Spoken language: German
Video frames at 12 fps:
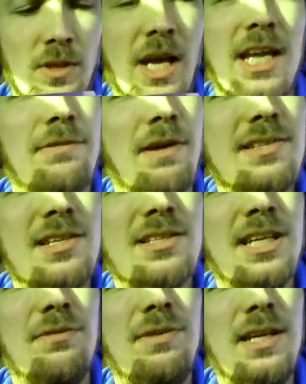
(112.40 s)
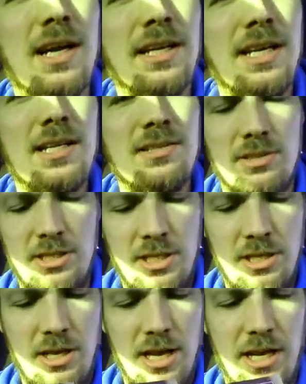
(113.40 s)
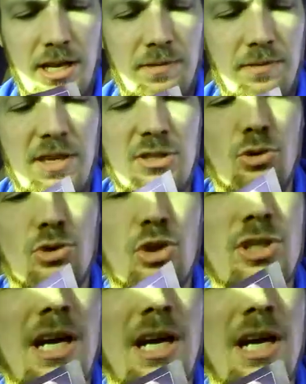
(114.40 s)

Ich weiß das nicht, wie lange ist die äh, Version schon